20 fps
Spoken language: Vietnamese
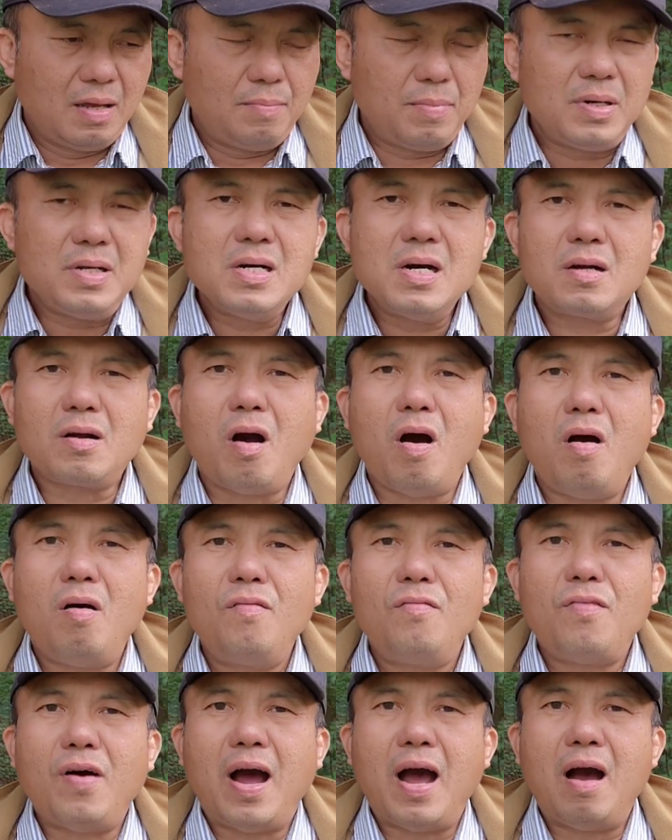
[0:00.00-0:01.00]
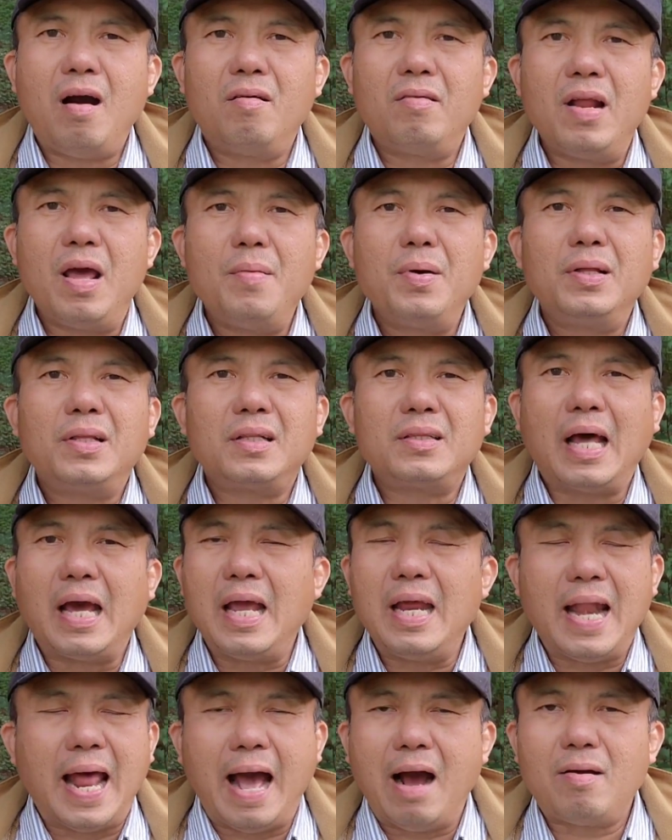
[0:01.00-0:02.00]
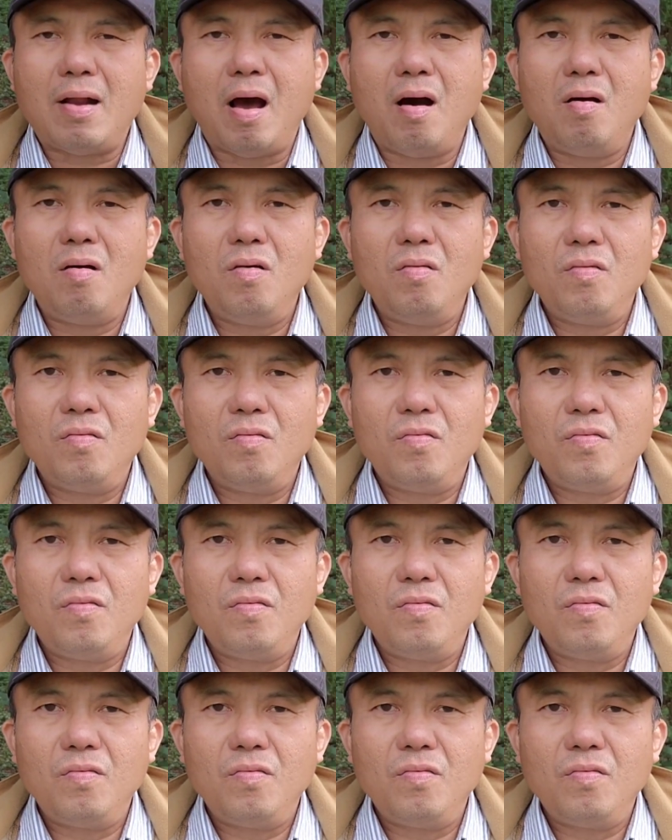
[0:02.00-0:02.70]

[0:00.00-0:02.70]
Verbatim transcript: mà đưa con vào để mà người ta tẩy não đâu